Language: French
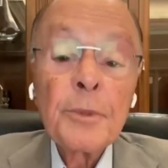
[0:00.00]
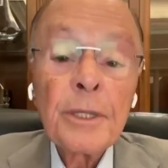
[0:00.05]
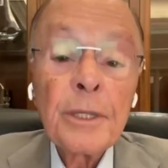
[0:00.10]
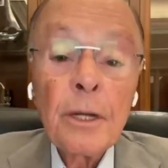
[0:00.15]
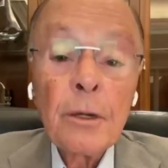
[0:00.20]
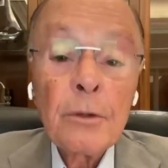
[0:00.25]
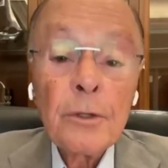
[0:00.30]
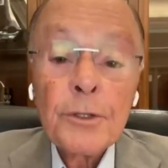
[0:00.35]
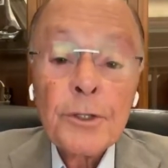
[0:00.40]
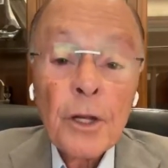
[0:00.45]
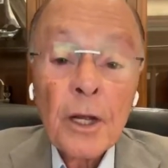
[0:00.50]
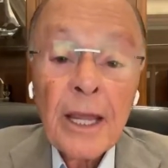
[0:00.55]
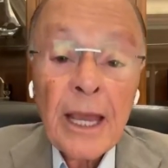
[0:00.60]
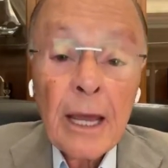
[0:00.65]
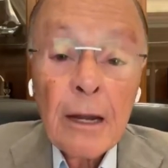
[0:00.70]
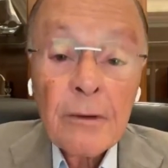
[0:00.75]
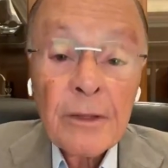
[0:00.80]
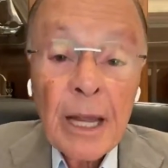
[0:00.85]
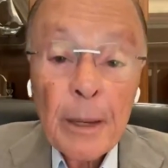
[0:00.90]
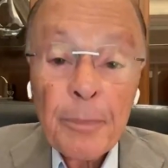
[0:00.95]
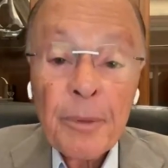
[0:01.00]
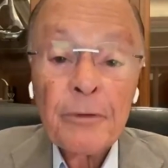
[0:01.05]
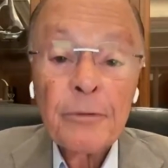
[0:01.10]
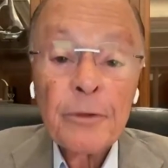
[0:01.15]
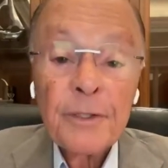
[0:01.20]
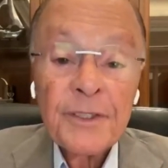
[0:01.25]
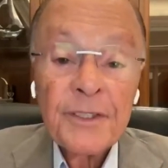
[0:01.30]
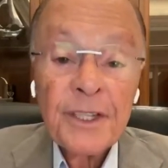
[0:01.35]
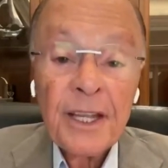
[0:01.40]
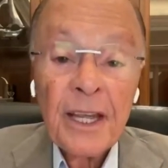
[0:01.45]
Ce que Dieu m'a
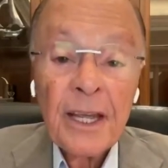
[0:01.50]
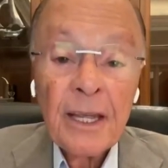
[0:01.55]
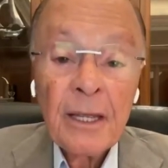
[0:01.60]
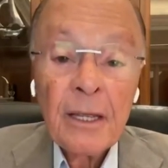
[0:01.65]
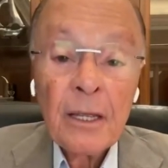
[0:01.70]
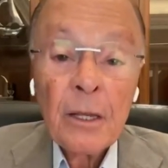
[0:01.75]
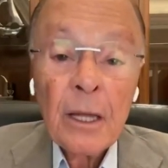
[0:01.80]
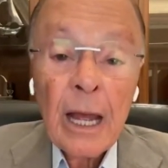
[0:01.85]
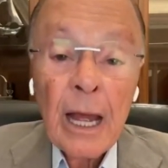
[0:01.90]
donné, tout ce que je veux